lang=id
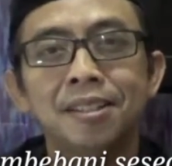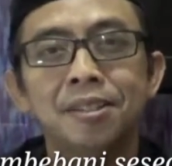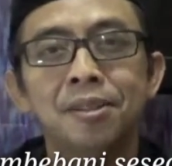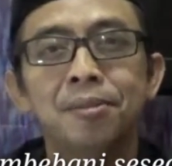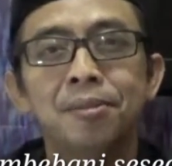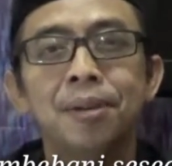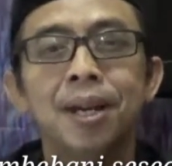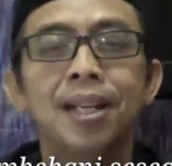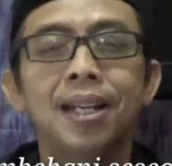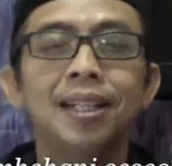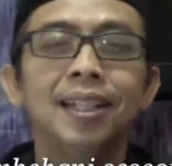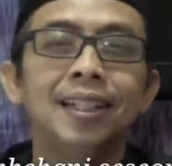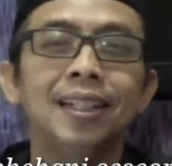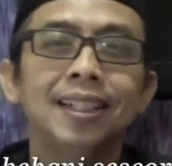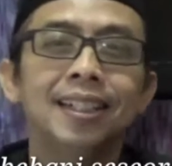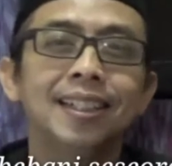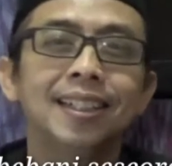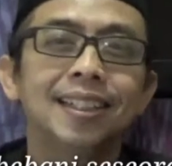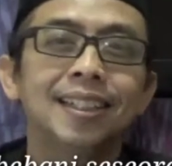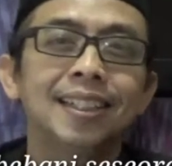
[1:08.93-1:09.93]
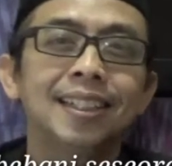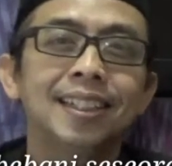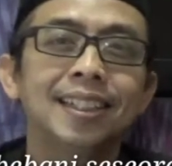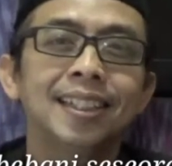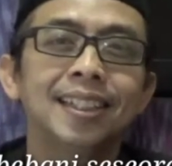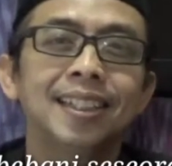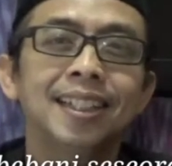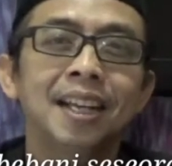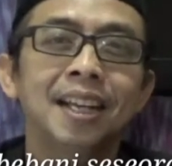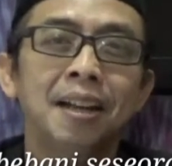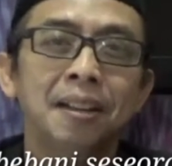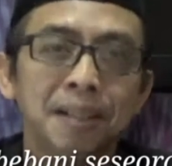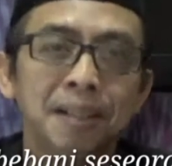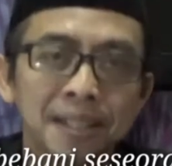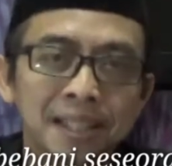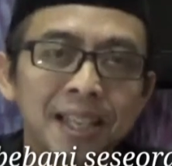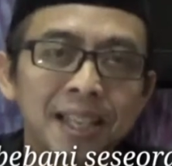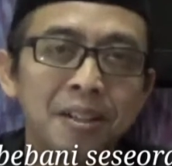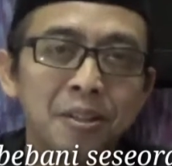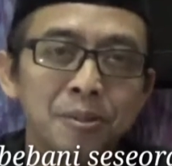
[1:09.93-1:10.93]
cobaan ini ya
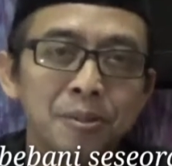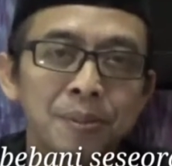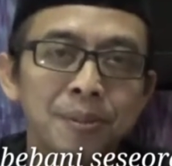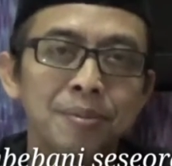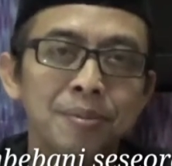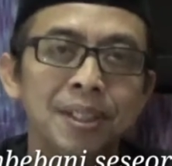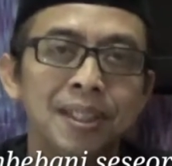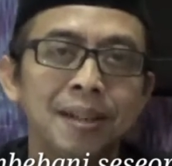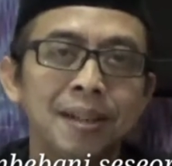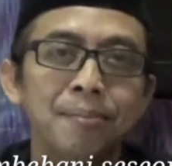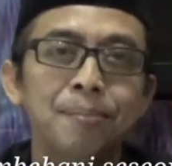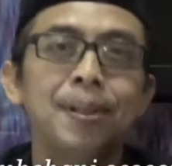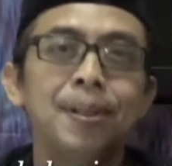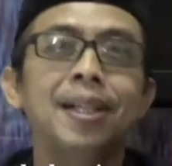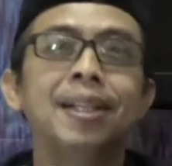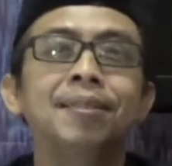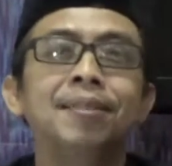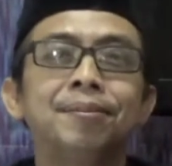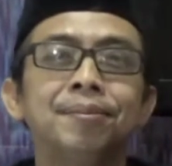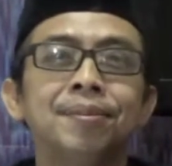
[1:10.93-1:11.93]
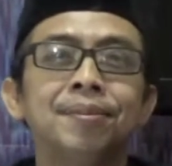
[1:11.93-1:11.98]
Allah saya harus berbuat apa